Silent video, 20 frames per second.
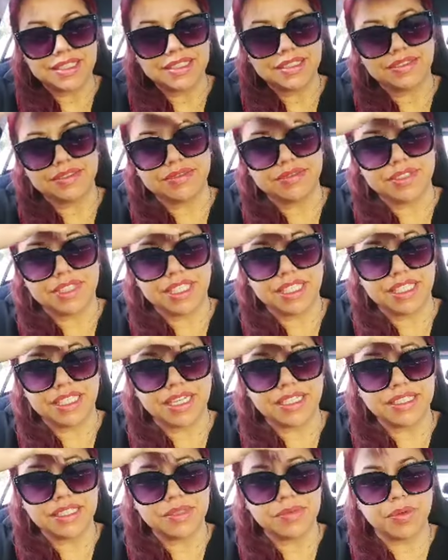que está
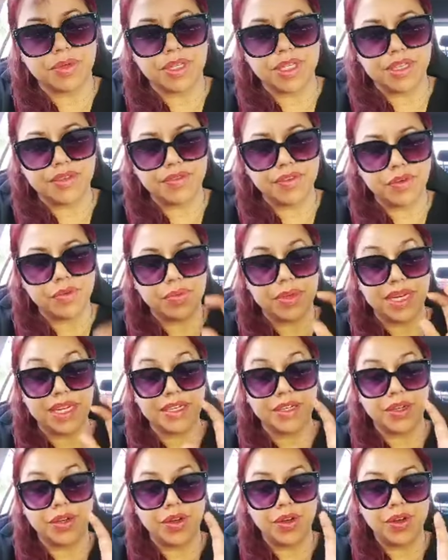disponível para
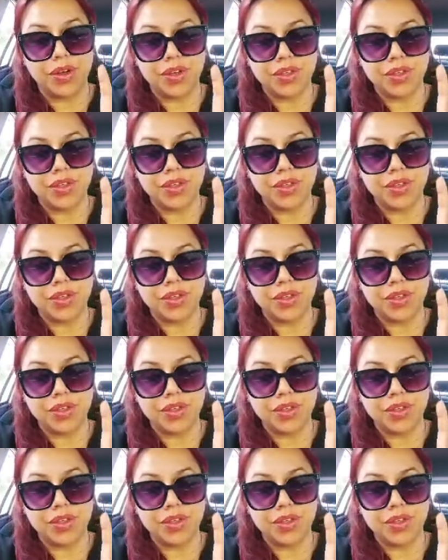nós.